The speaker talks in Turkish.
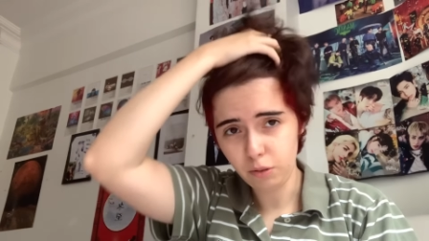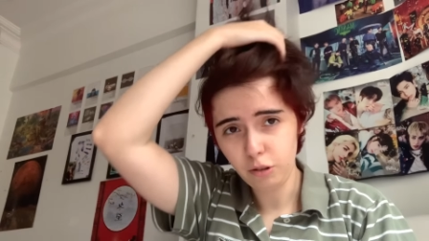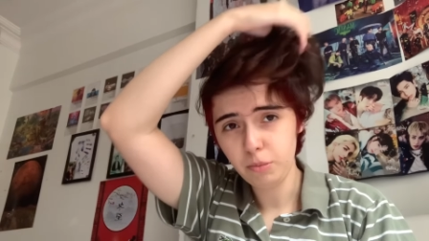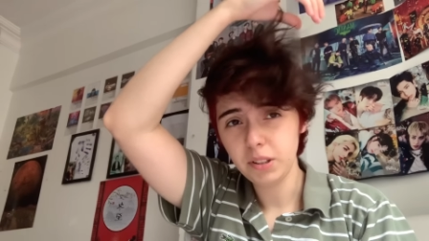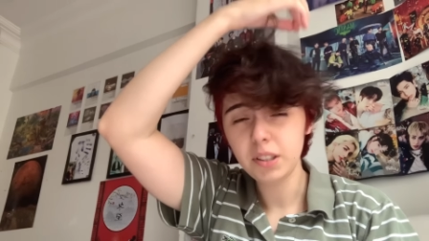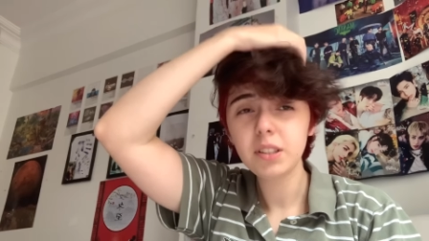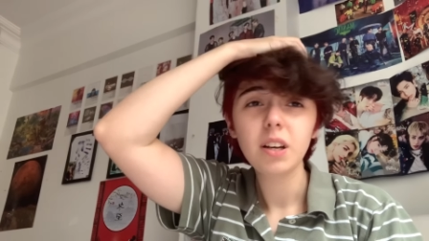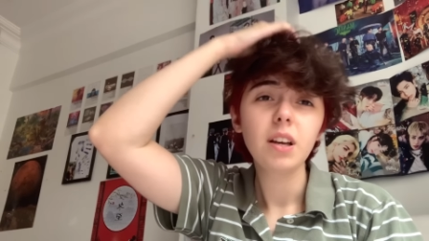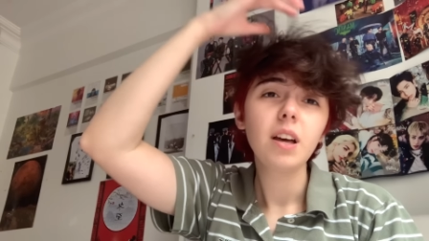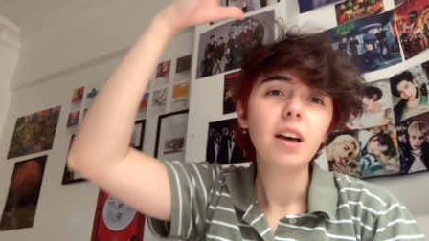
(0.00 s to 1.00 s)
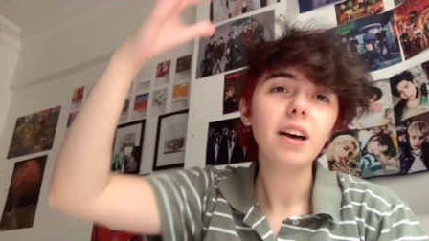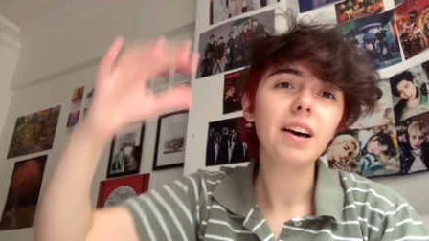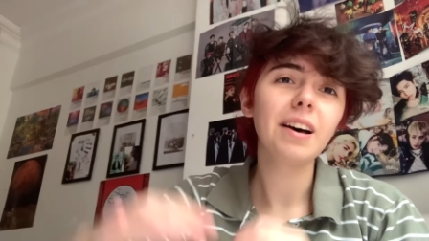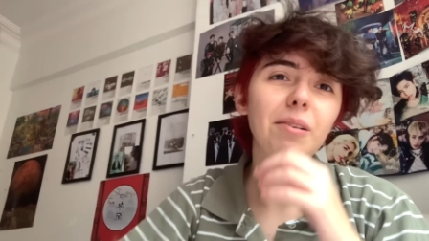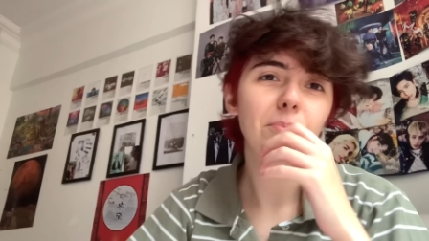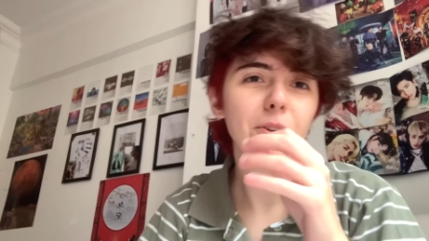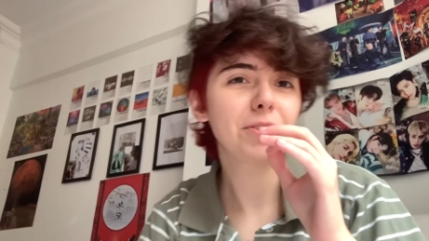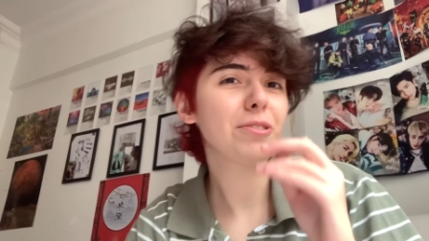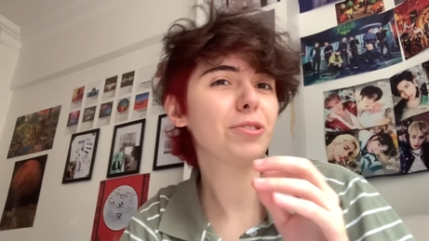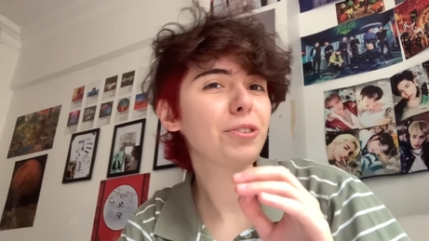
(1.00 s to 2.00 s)
olabilir. 5.
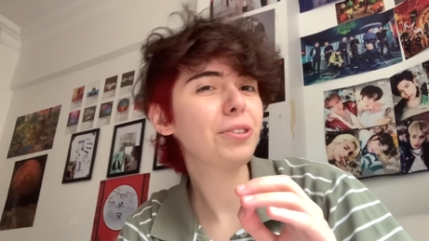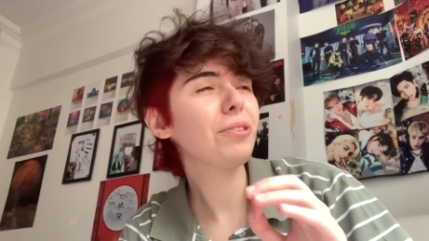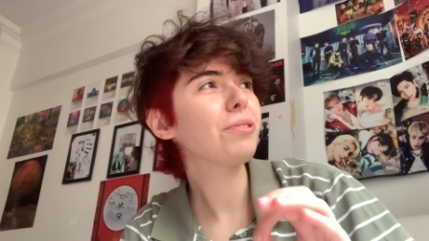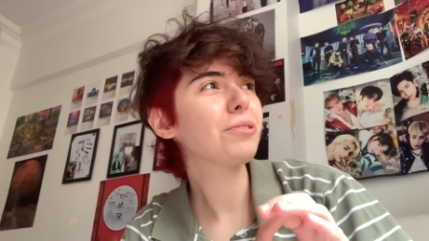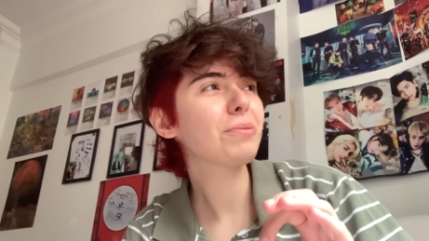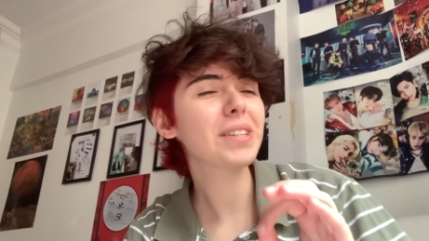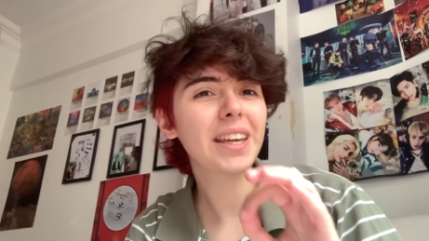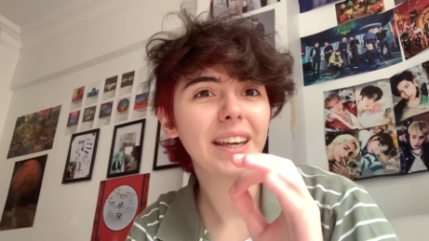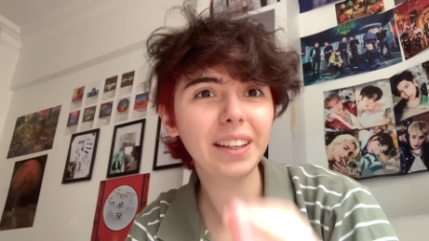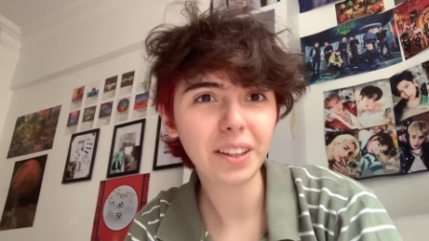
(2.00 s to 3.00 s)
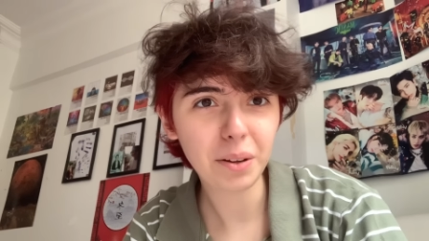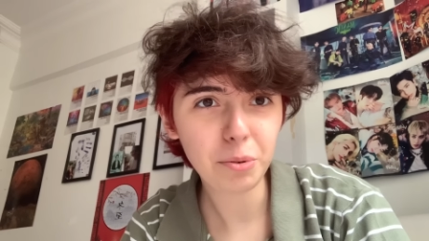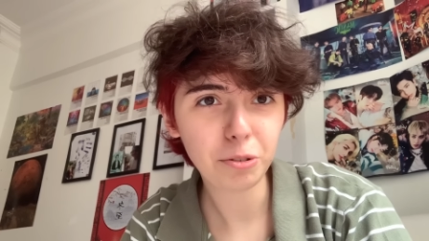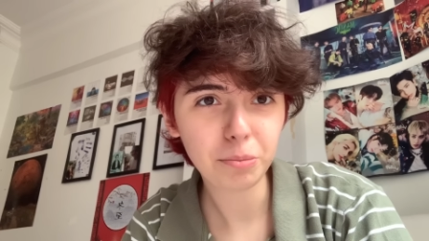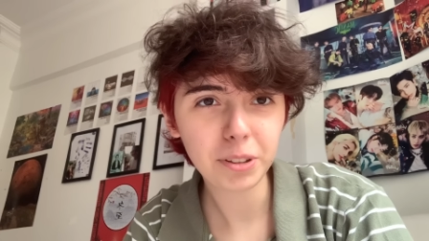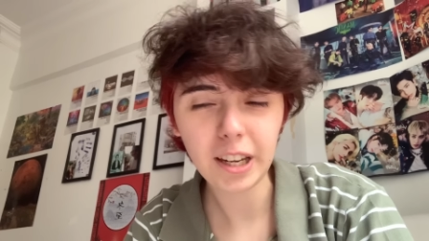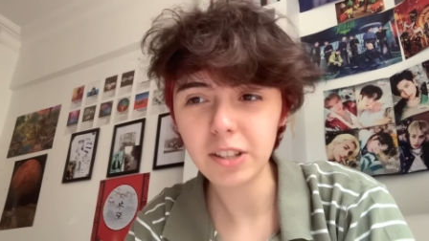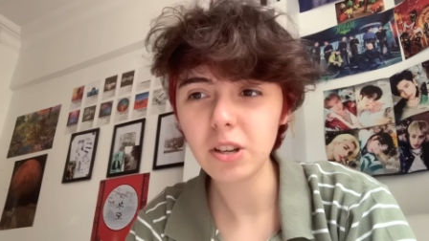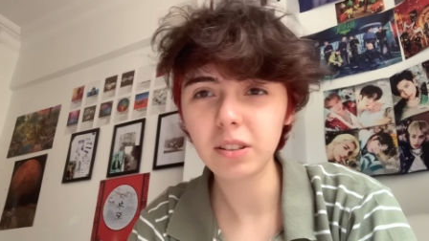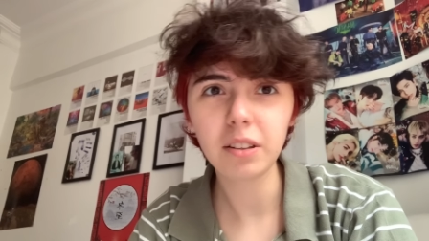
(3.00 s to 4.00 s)
Ee, günde olduğumuza inanamıyorum.
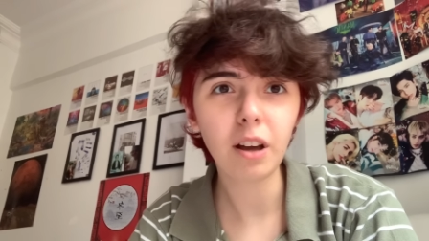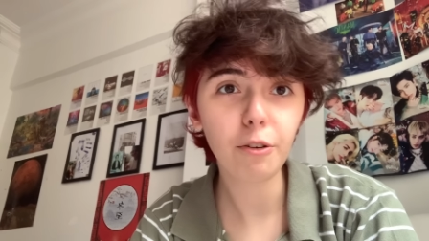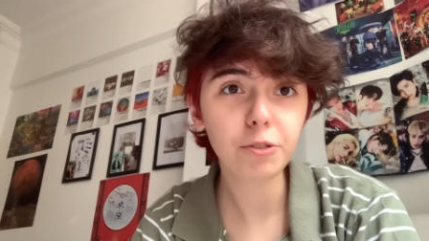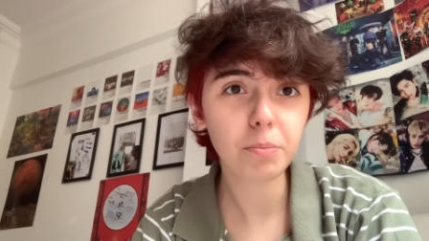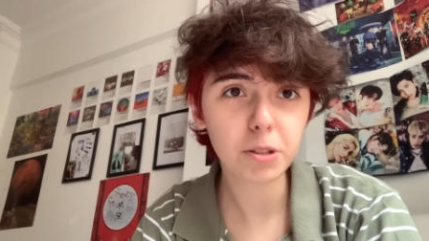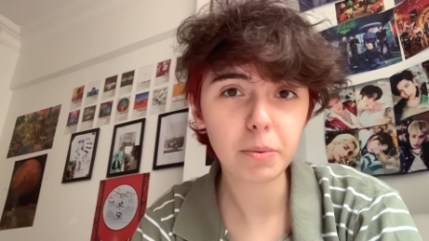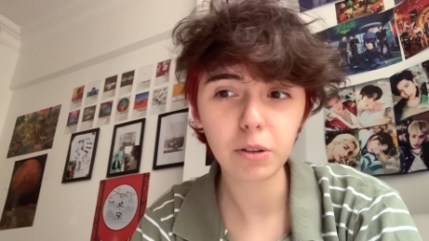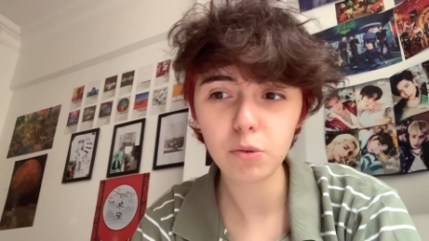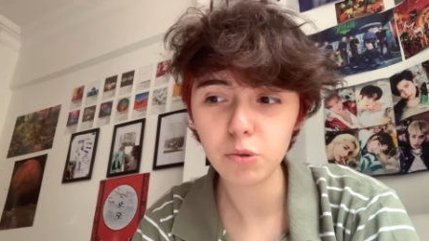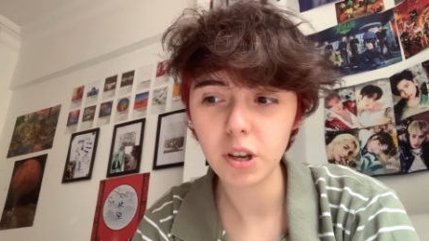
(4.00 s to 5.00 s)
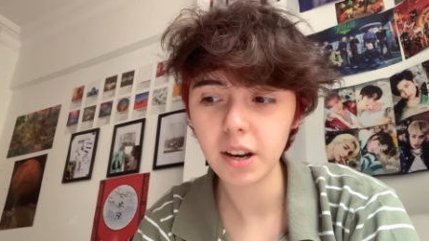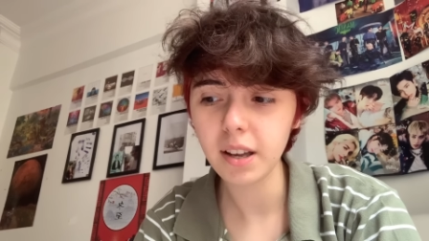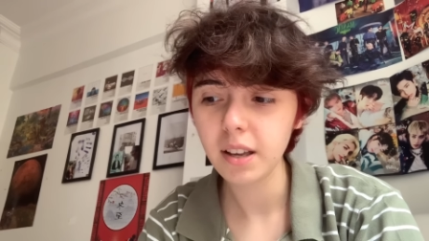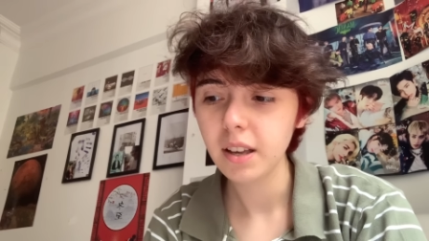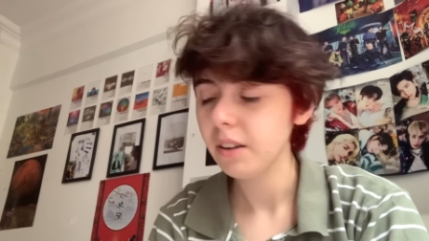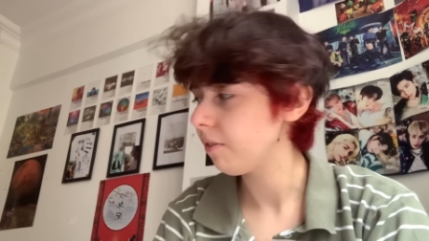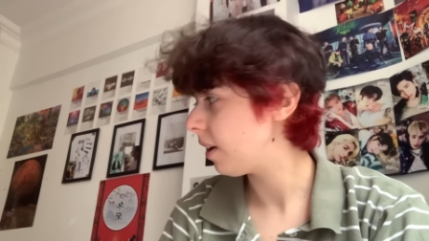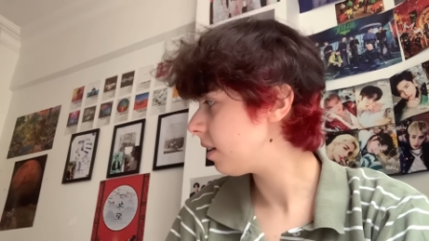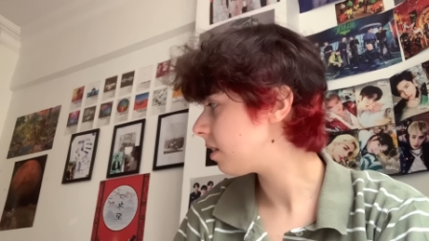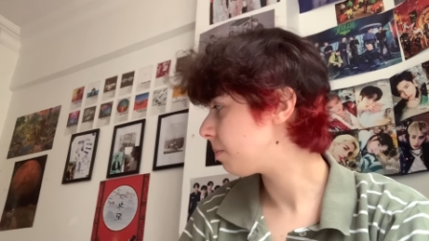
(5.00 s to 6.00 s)
Gerçekten hafta bitmek üzere
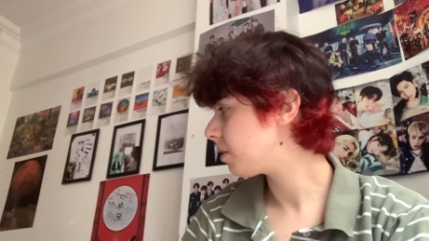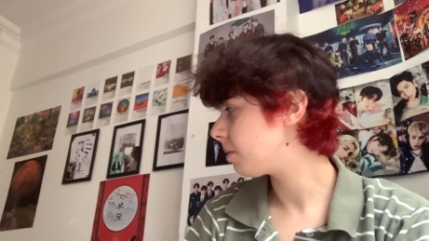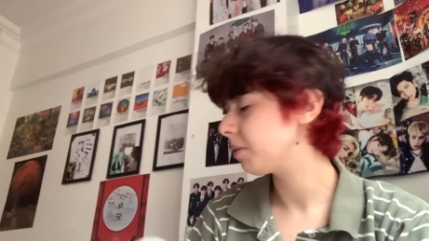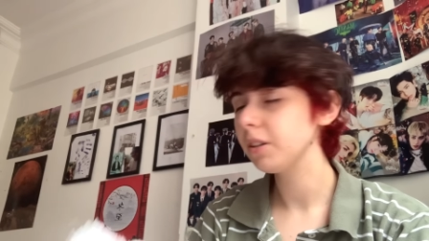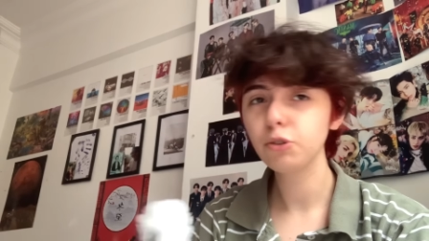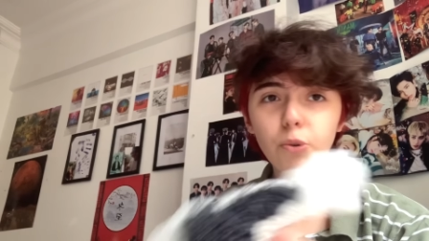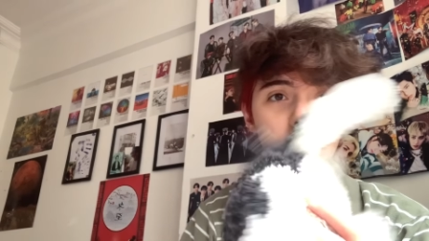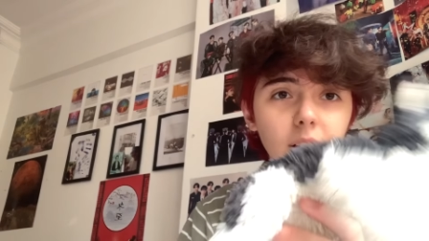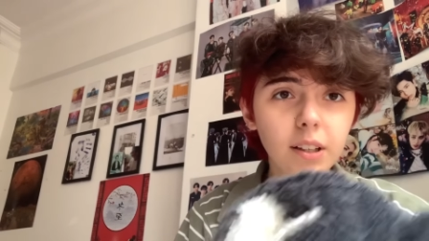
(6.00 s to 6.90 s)
ve tamı tamına şu ana